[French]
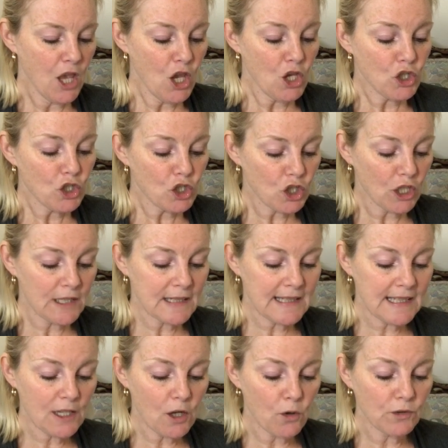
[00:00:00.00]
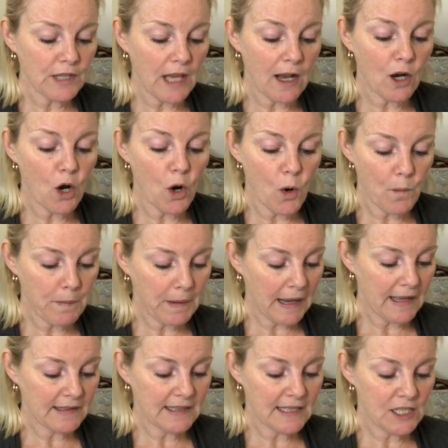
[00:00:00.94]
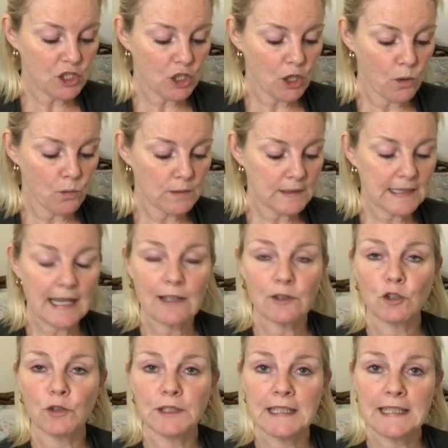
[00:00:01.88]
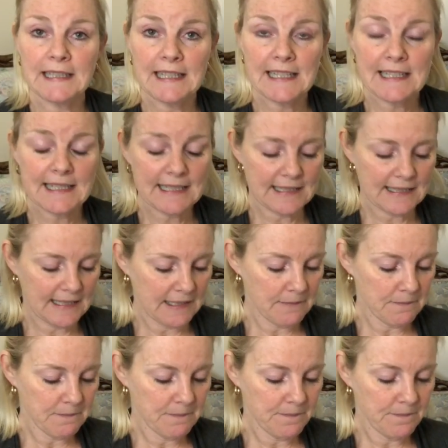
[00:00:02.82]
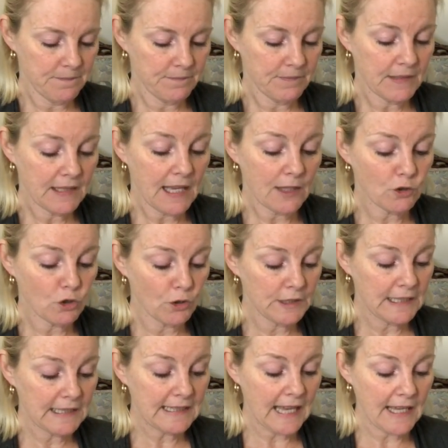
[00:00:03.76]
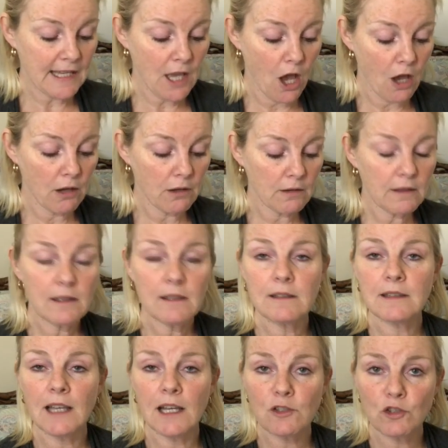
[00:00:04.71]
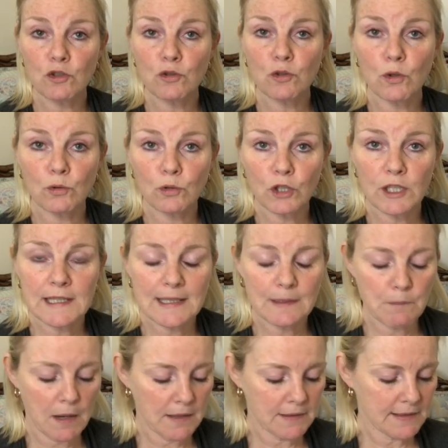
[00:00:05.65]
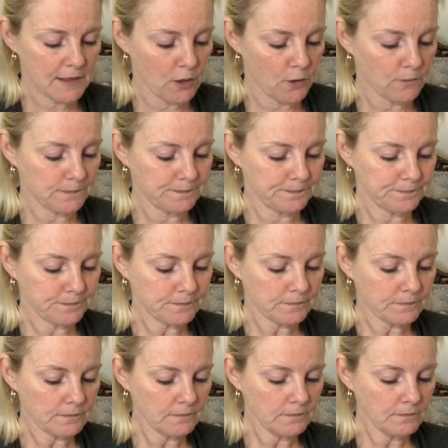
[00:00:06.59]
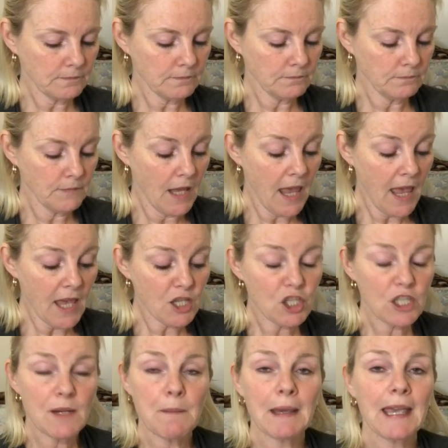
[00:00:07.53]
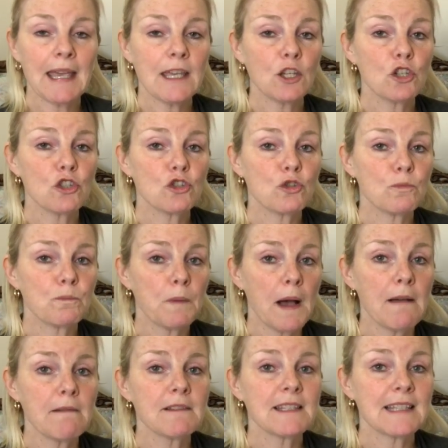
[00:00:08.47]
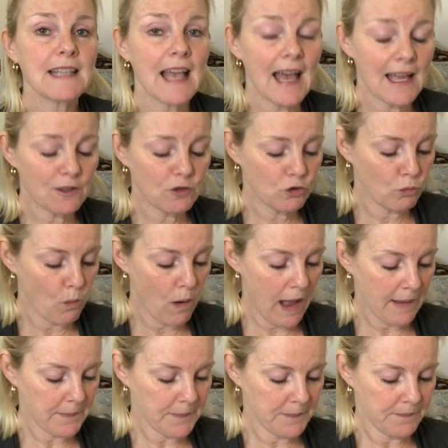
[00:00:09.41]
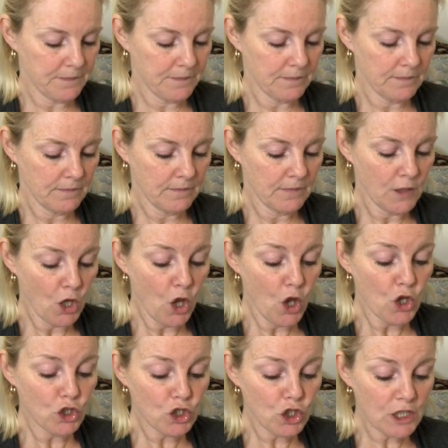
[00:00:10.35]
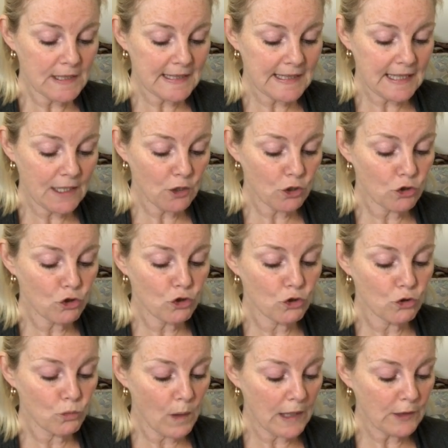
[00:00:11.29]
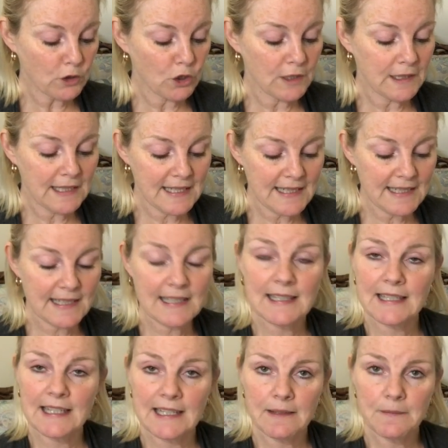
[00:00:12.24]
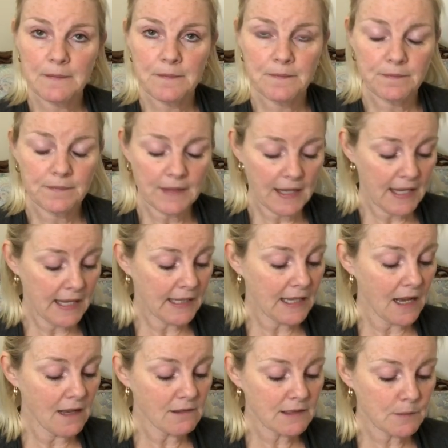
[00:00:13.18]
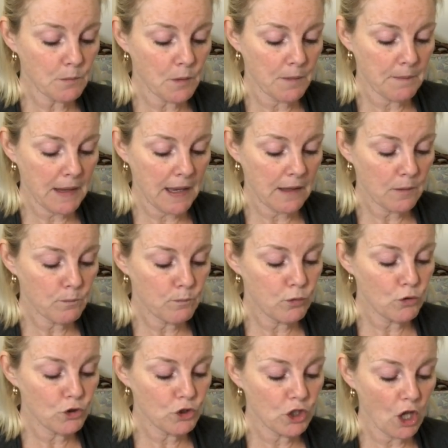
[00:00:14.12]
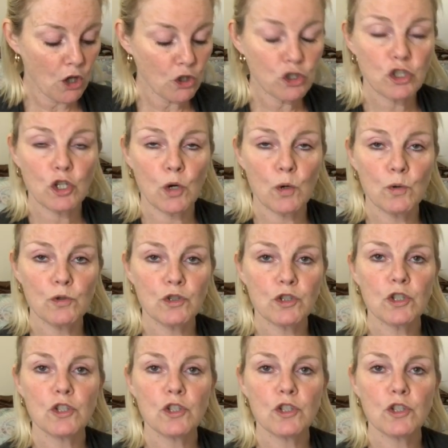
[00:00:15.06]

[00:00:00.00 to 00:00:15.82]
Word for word: Je te dis qu'on en comprend des choses quand on est décédé, quand on est ailleurs, dans une autre dimension. J'aimerais que tu penses à toi. Je sais que tu dois te décider et qu'en ce moment, plusieurs choses